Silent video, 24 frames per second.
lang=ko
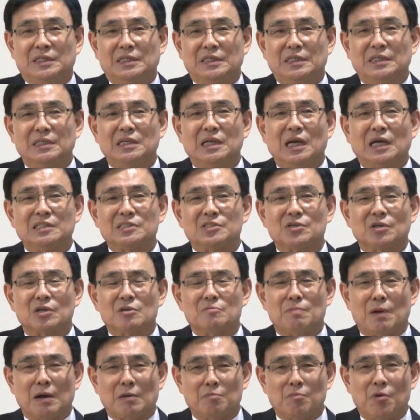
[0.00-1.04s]

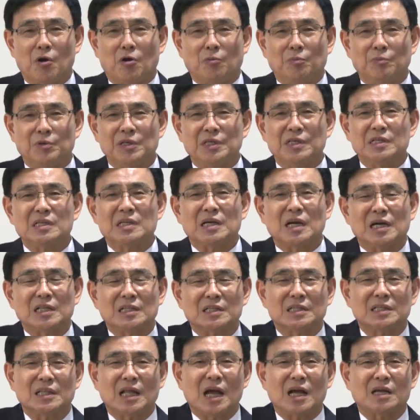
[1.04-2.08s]
인간적인 방법,
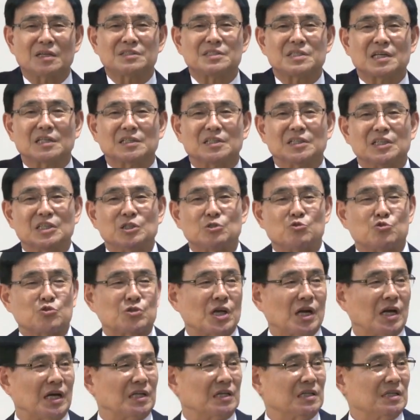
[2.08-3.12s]
인간 학자들이
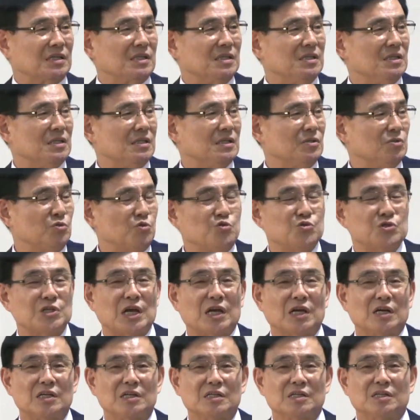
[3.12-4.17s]
주장하는 그
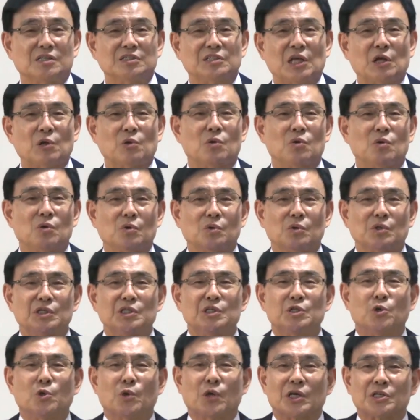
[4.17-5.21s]
주장을 그대로
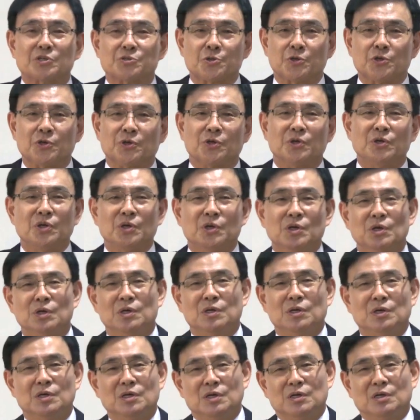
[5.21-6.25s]
인용해서
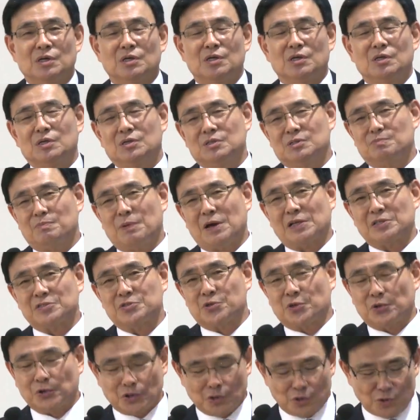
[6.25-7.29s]
어, 바른
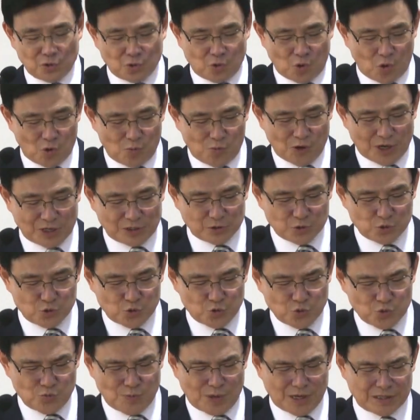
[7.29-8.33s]
성경을 거부하는
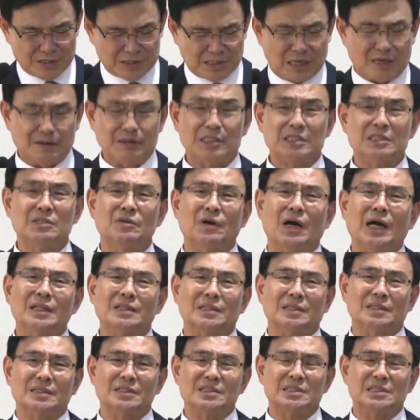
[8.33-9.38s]
수많은 사람,
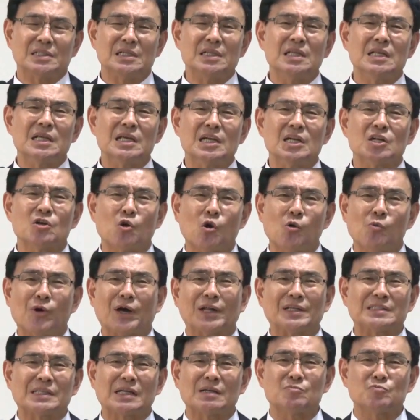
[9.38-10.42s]
이러한 진리를
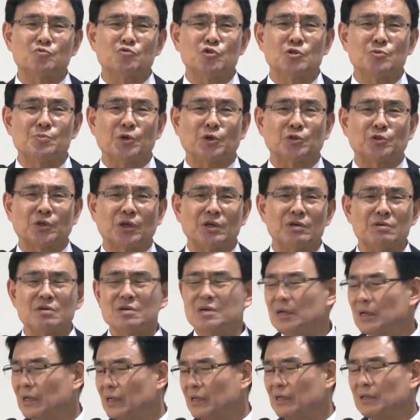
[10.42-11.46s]
거부하는 사람 주님이 어떻게 해요?
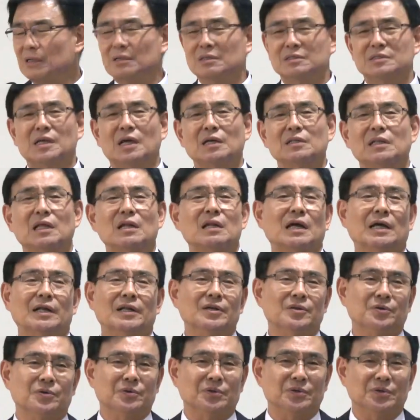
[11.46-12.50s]
상대를 안
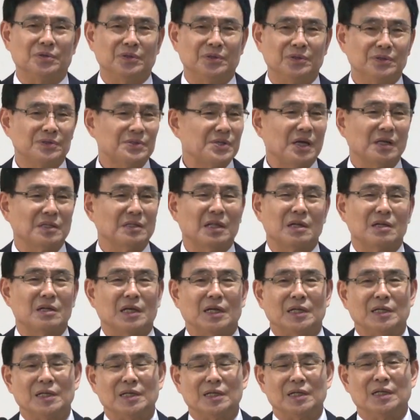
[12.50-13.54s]
해요. 상대를
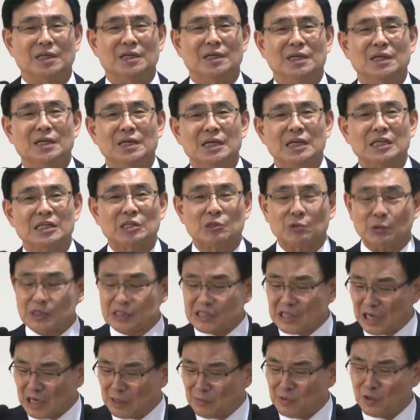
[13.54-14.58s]
안 해. 그리고 이
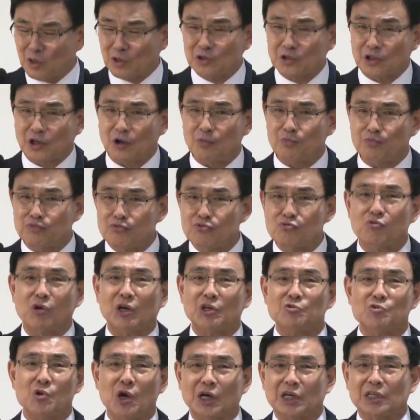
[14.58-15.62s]
사람은 어떻게 해요?
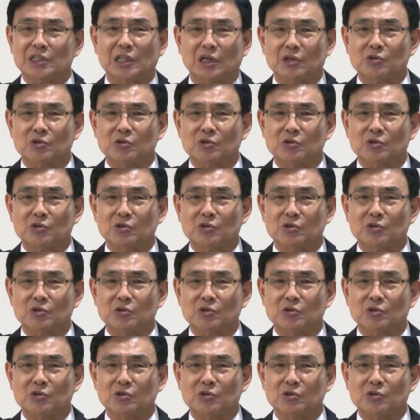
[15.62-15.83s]
불과 유황이